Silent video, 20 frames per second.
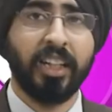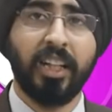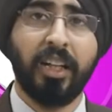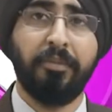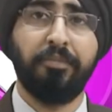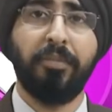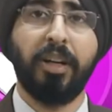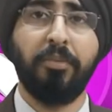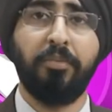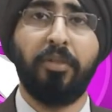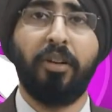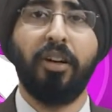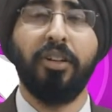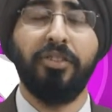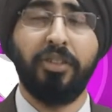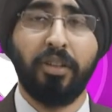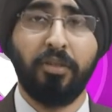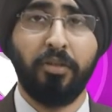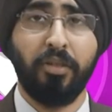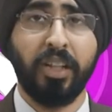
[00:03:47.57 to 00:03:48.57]
के नंबर
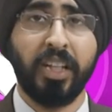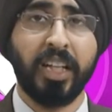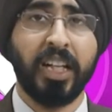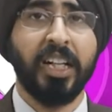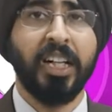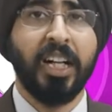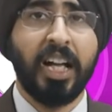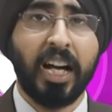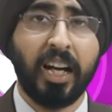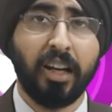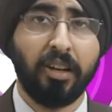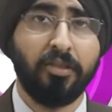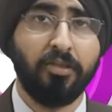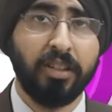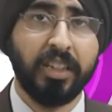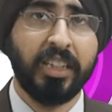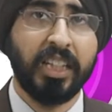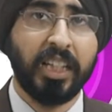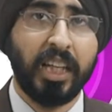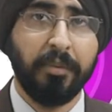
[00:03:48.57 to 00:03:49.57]
बहुत ज़रूरी है अगर
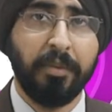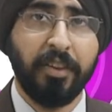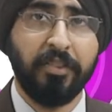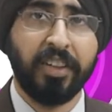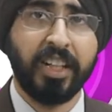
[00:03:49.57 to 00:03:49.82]
किसी की भी